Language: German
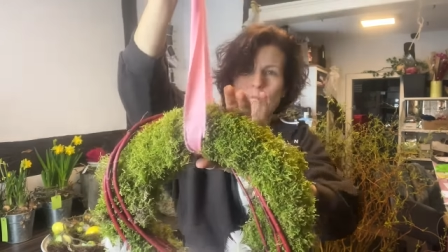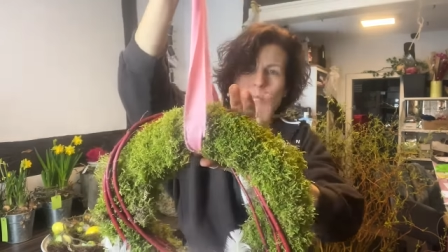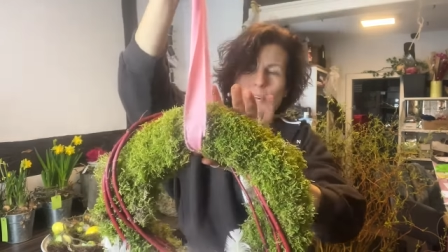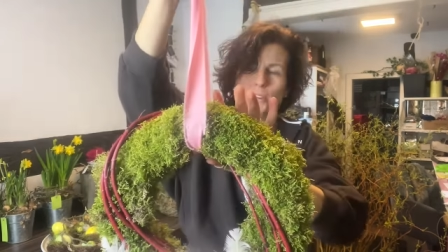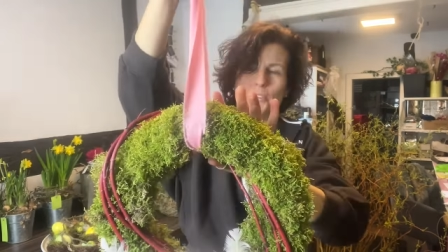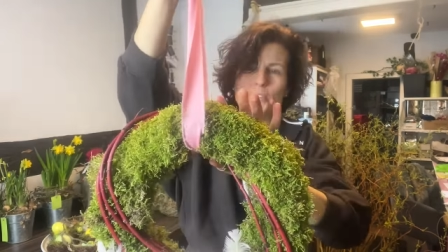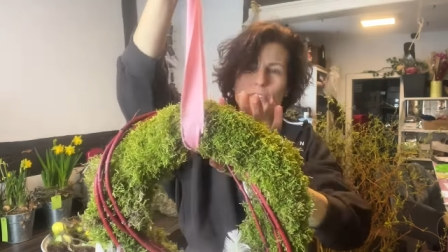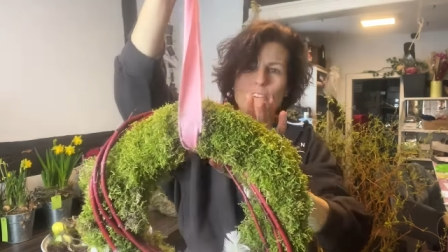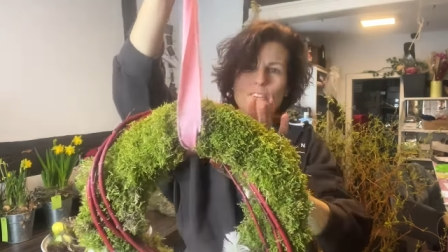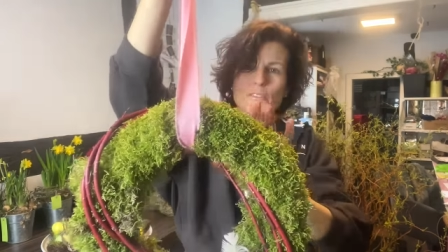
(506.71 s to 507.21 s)

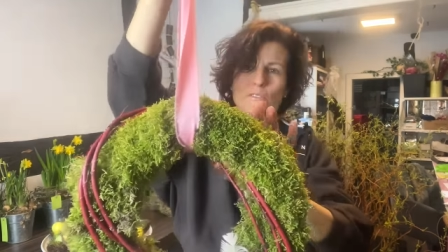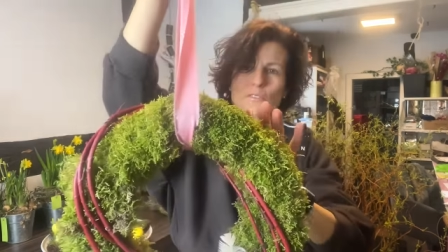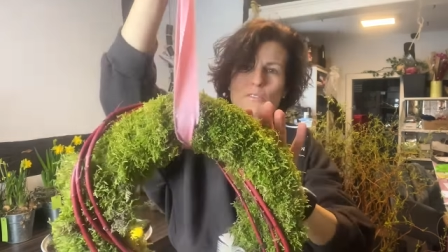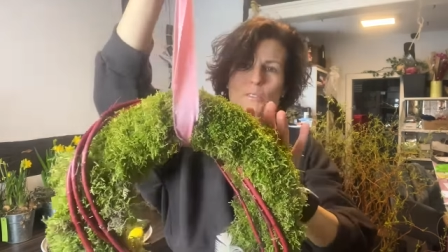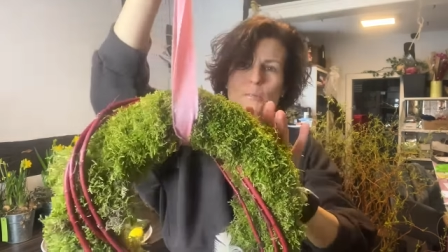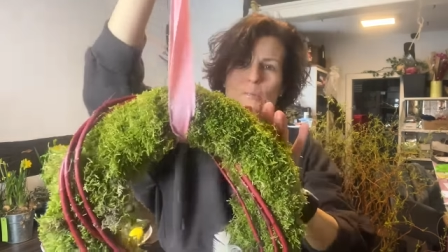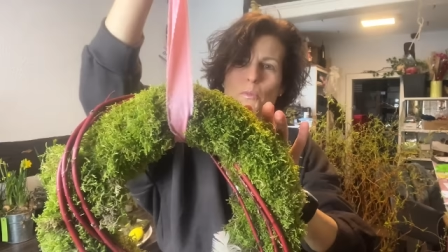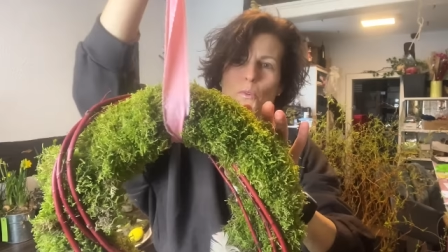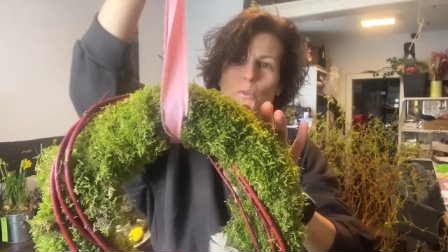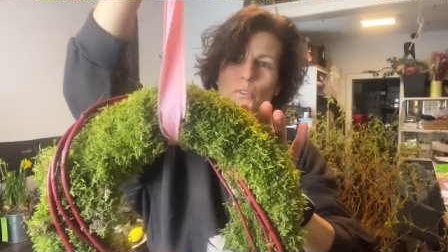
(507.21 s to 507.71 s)
Pendant zu
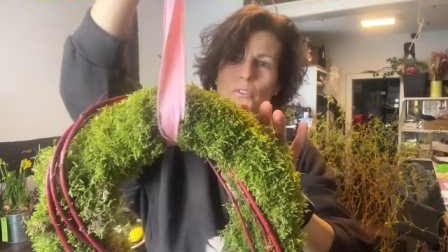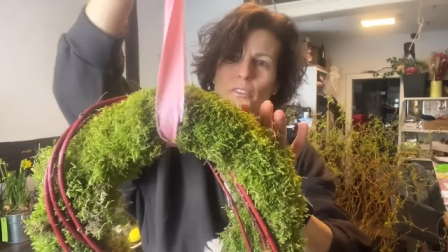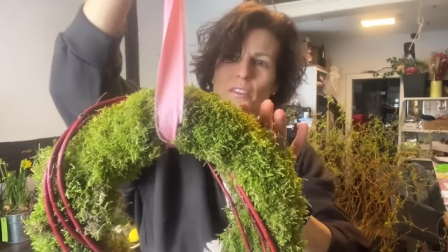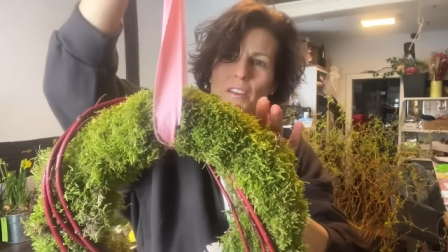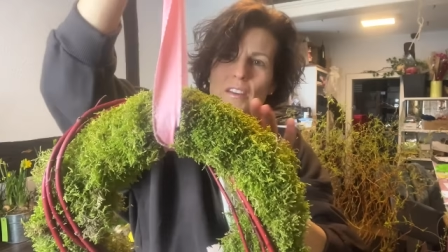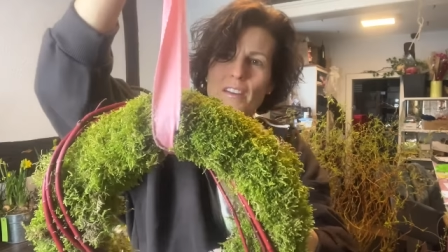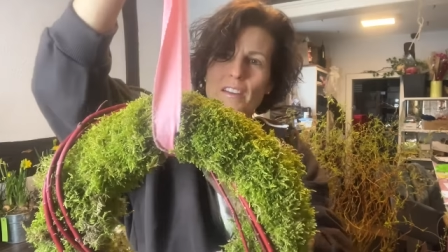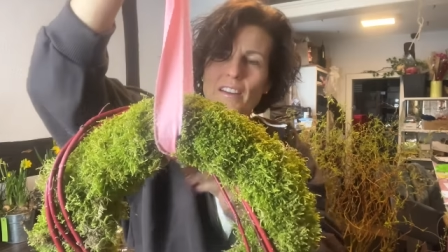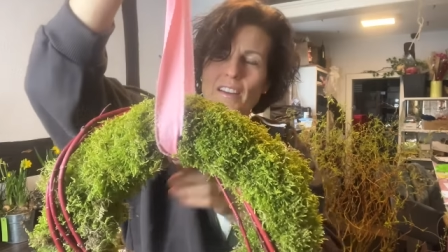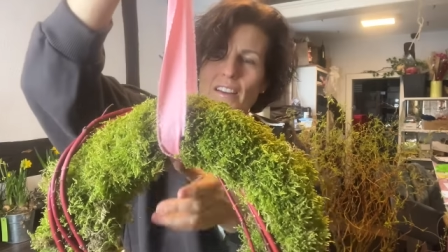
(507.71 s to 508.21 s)
dem
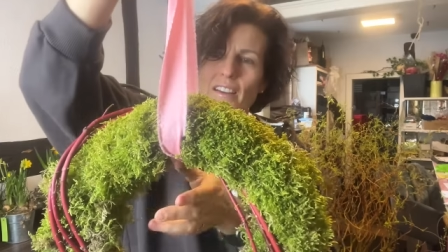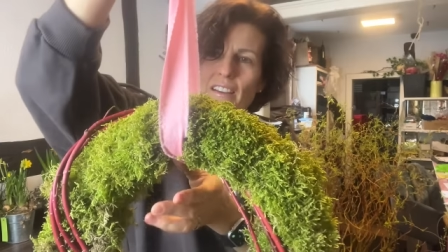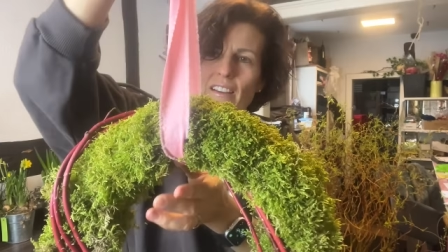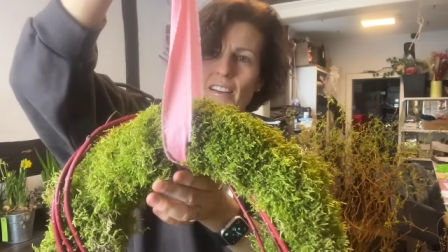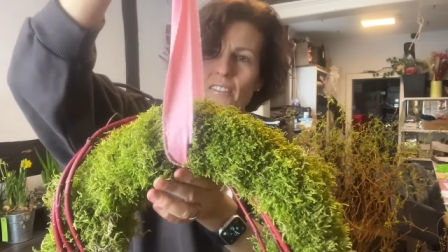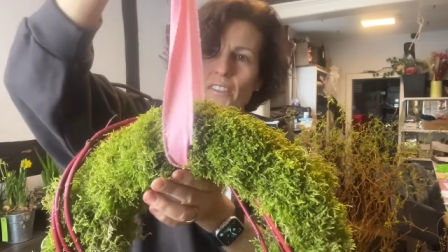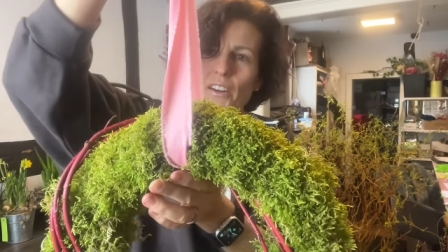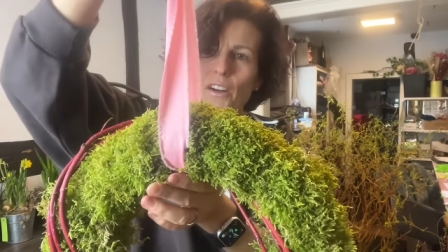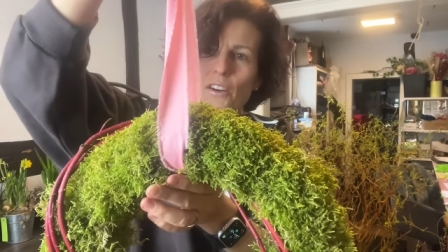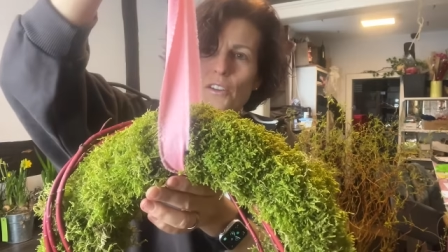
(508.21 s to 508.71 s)
Rosé
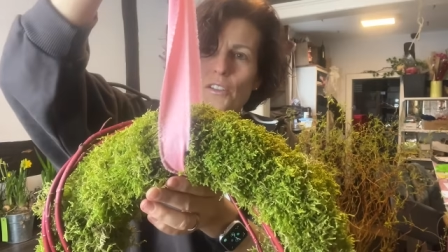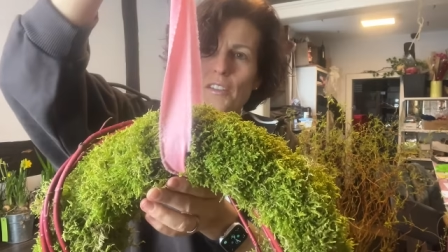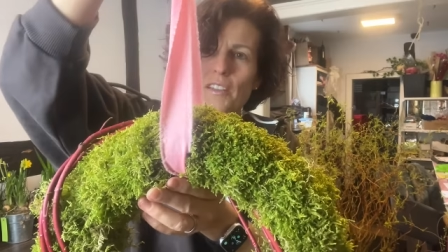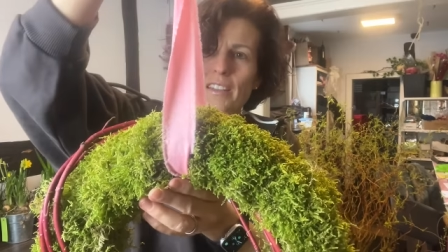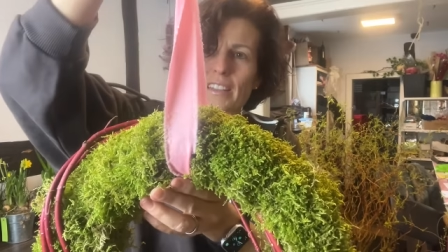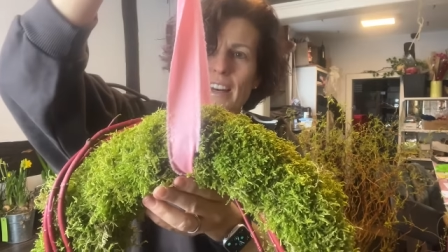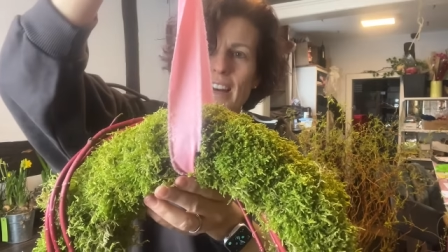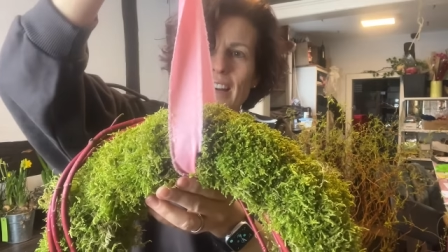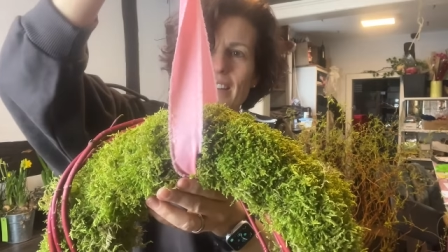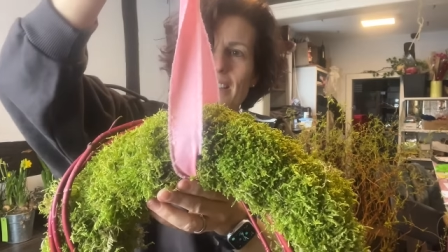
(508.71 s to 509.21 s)
haben wir auch
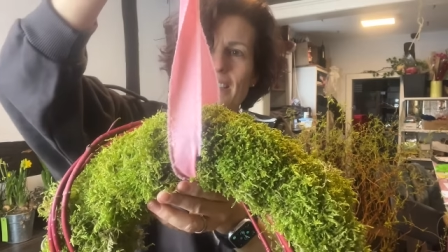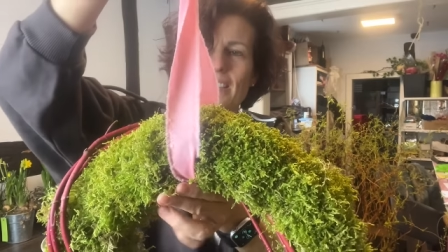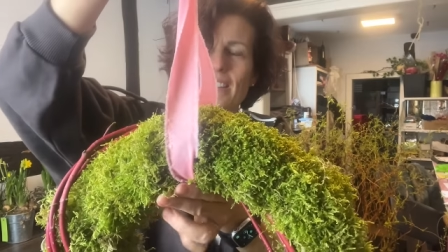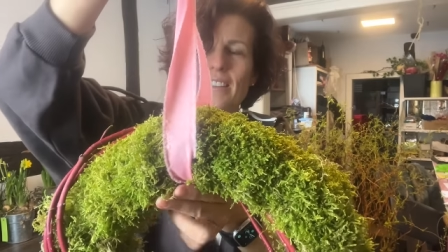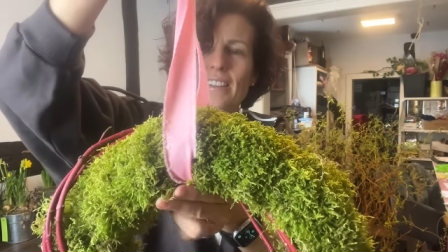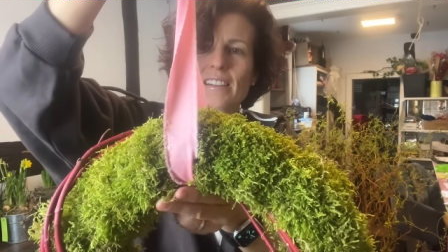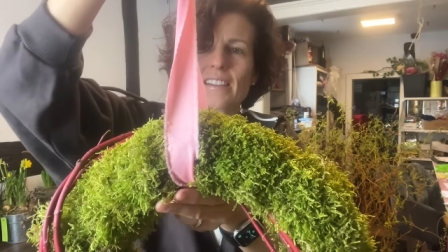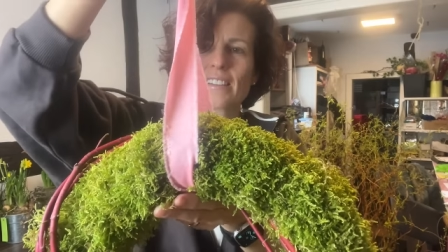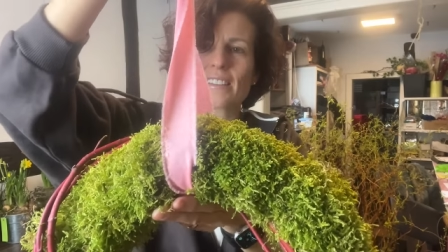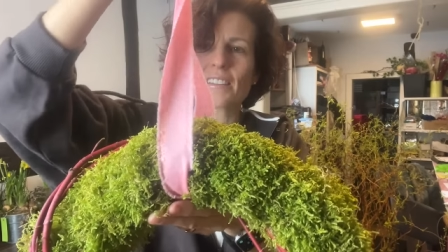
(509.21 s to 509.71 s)
den
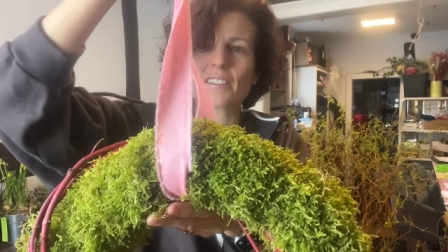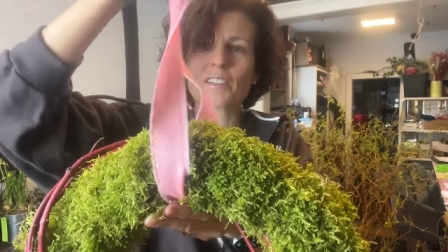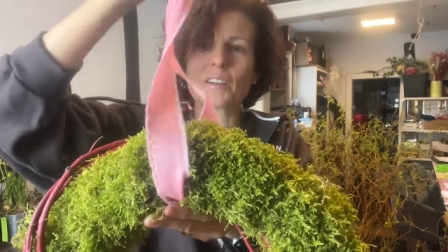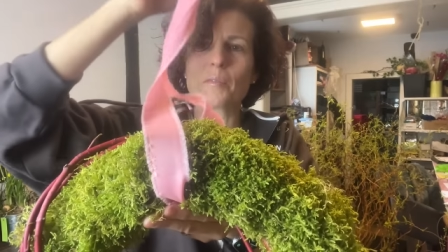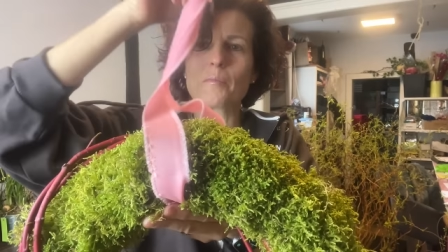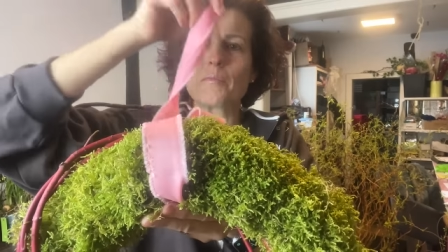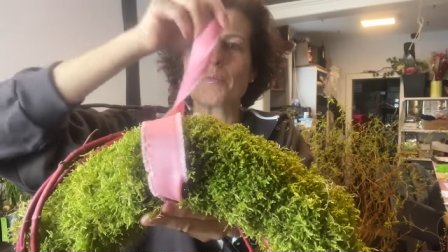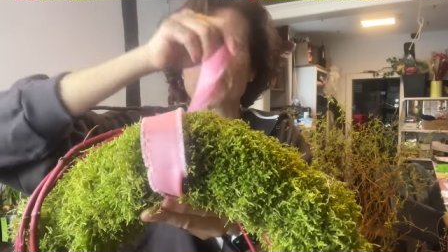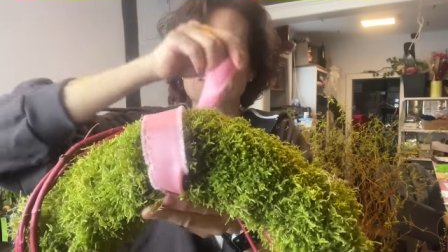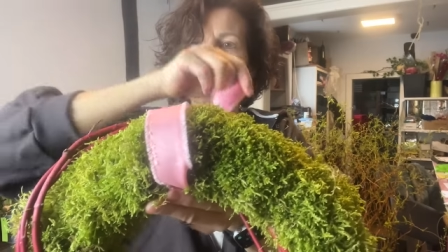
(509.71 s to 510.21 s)
Hartriegel
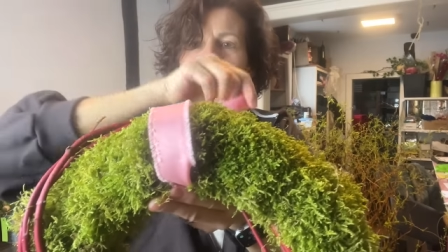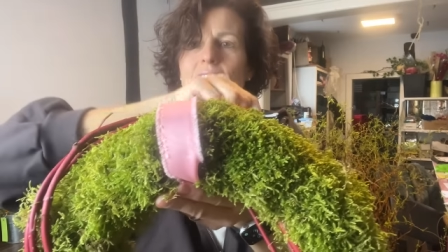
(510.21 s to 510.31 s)
genommen.